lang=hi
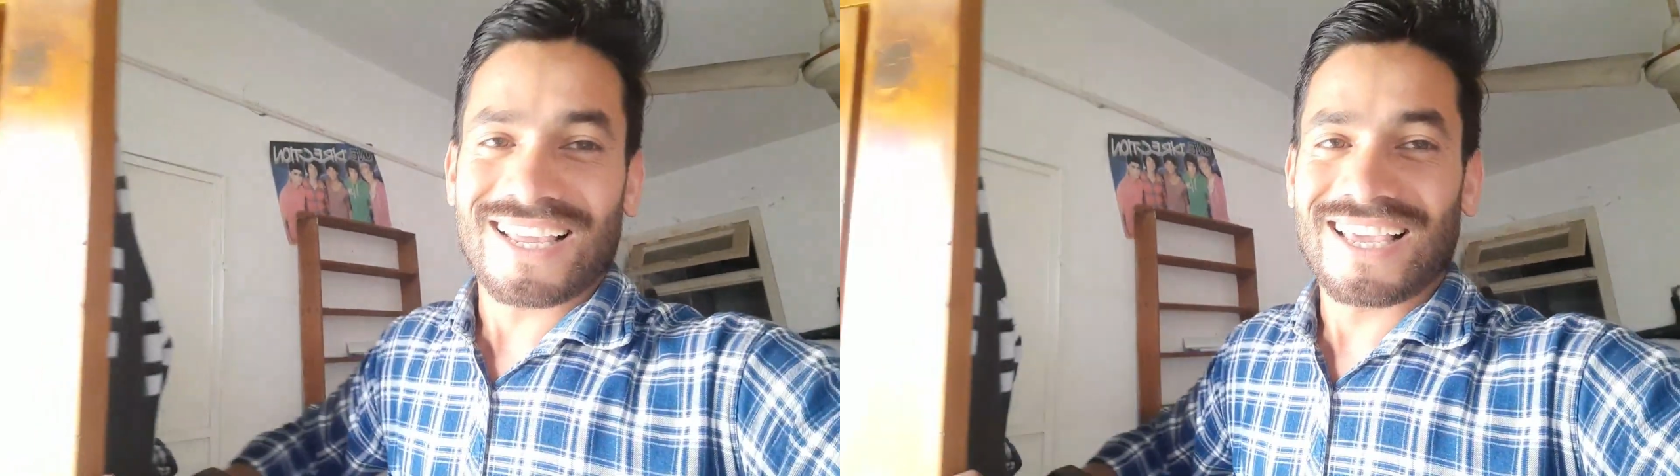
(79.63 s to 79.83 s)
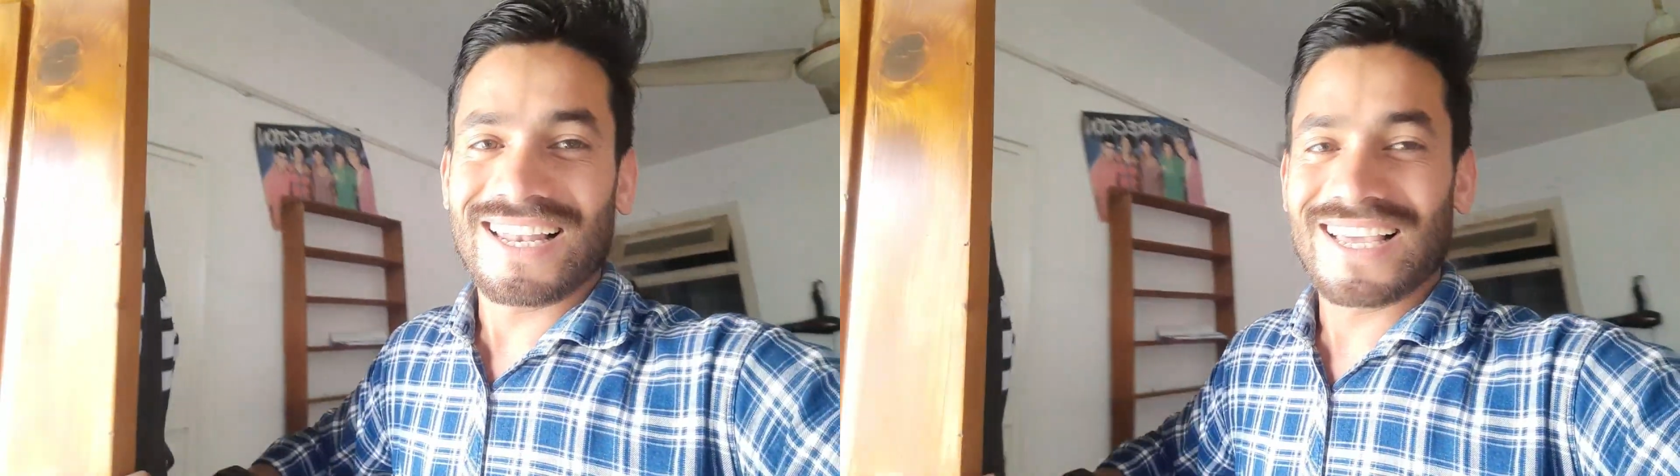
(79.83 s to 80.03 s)

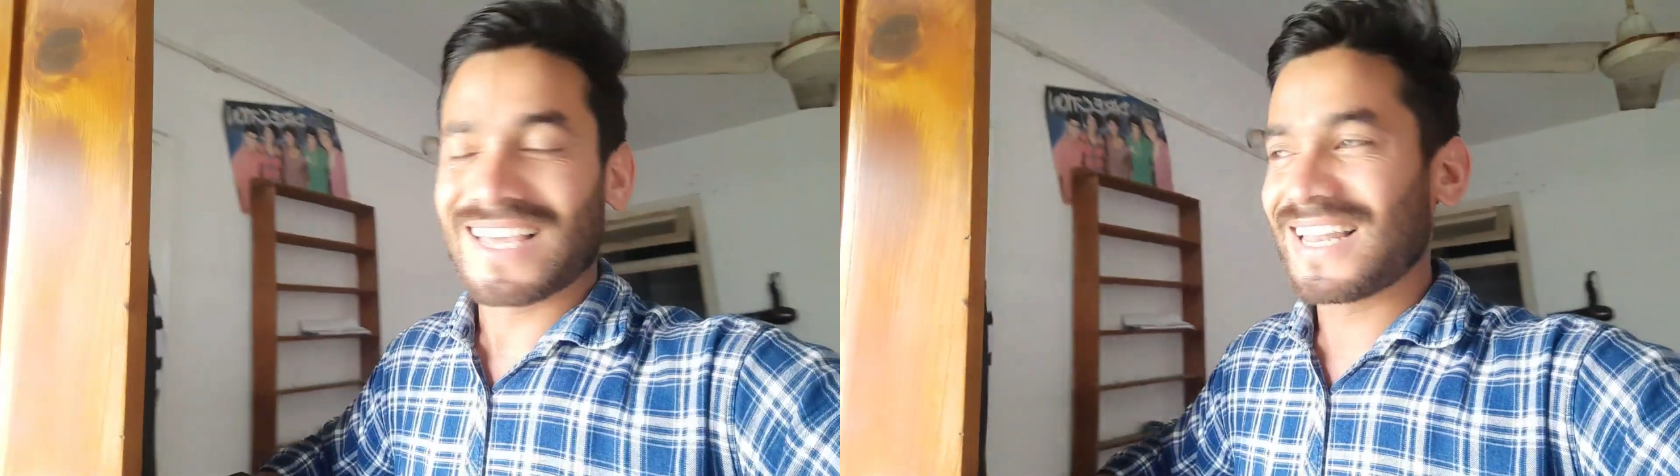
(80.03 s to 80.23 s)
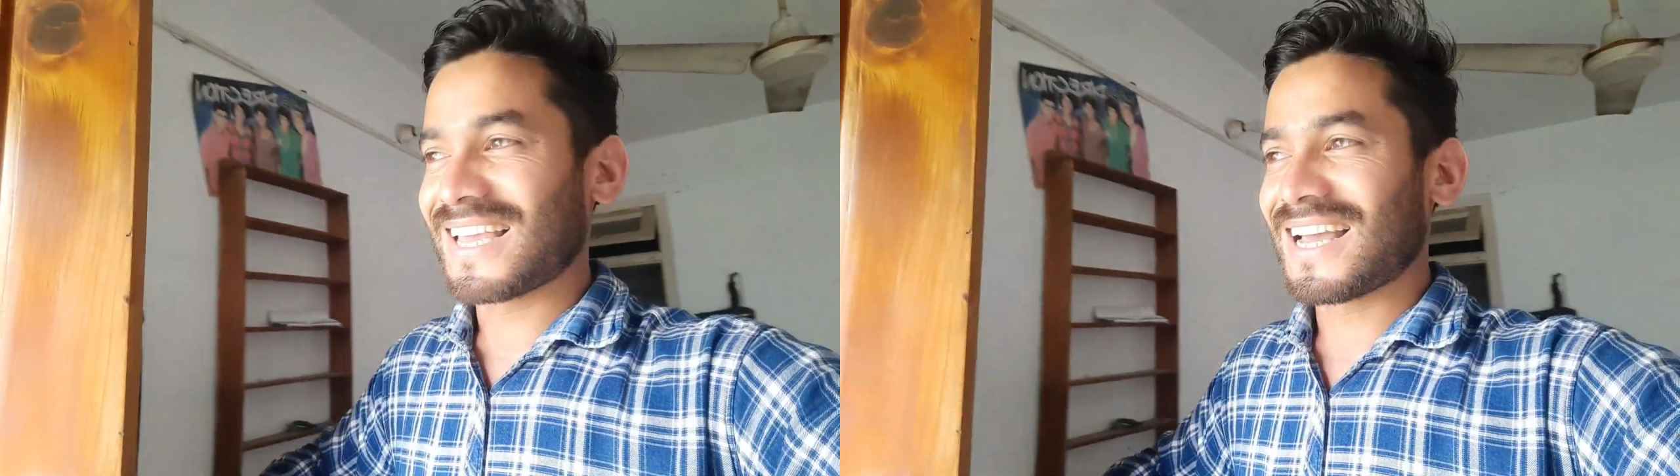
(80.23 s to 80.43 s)
अकेले
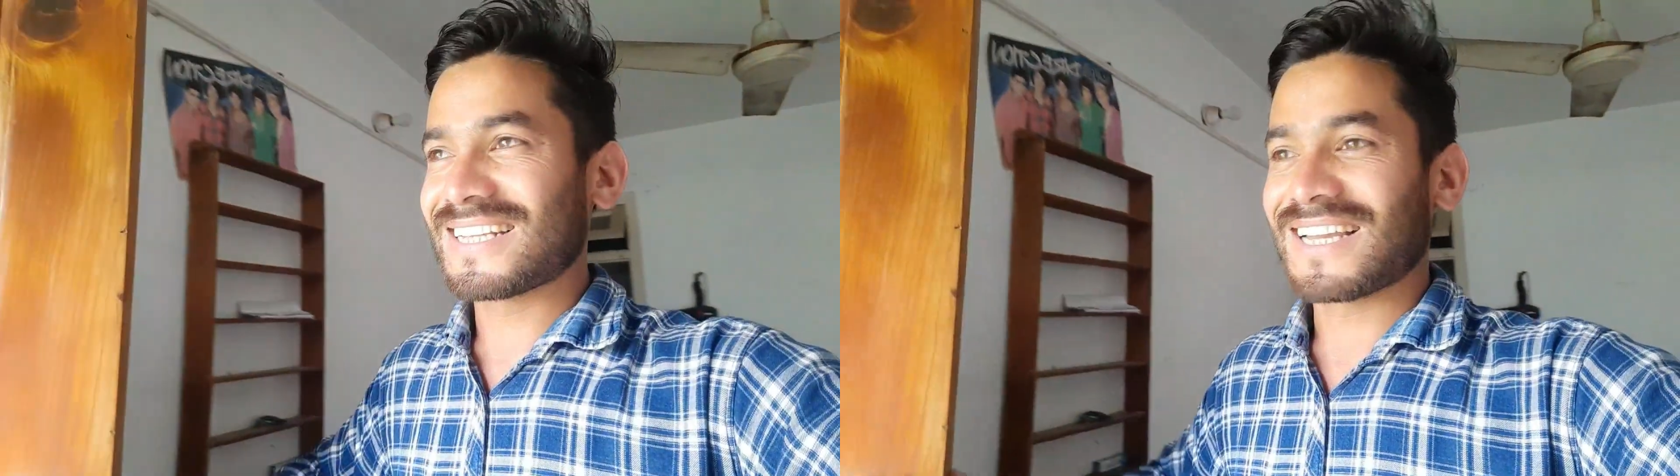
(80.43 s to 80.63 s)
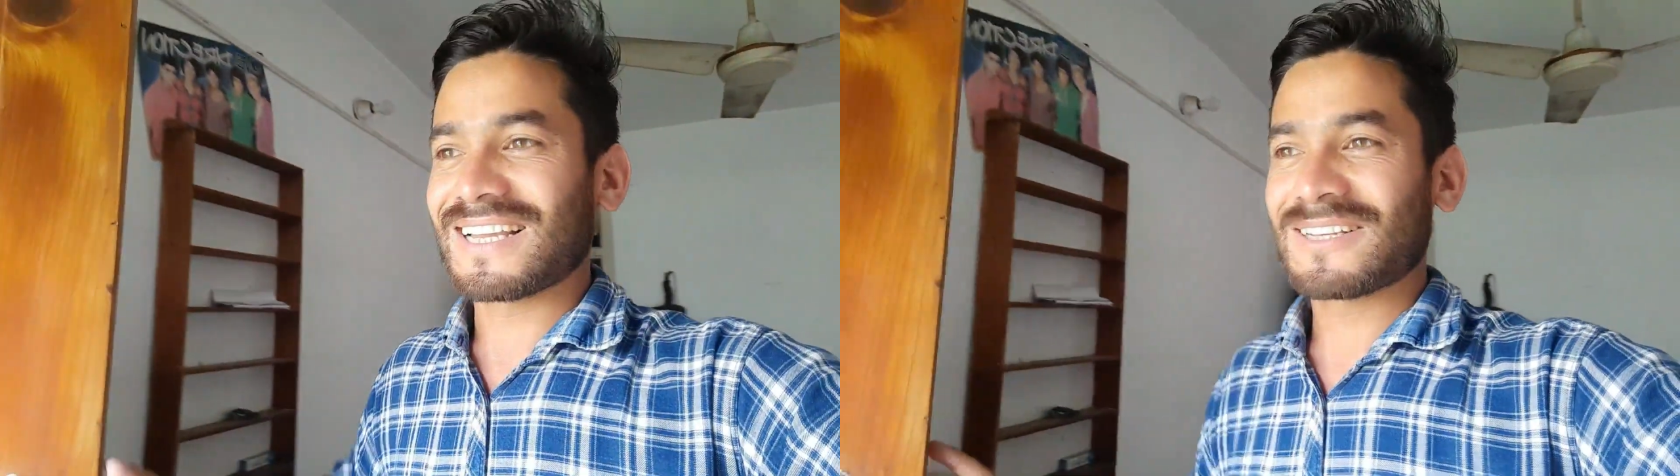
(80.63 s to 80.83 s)
अकेले क्या
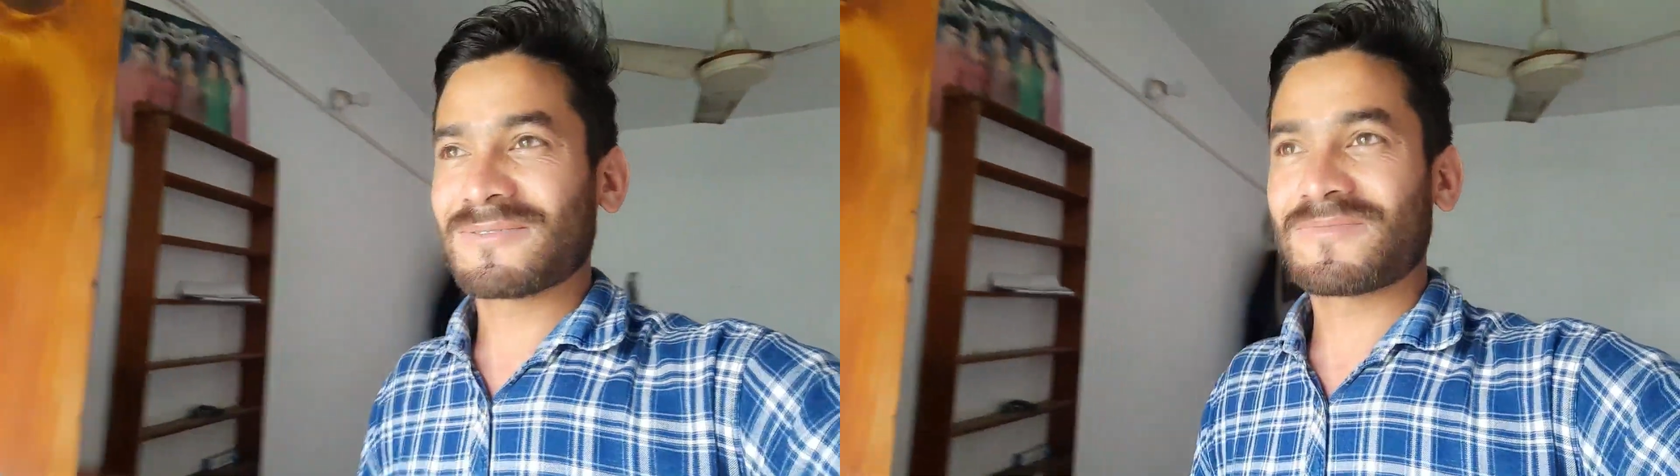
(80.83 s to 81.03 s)
जाए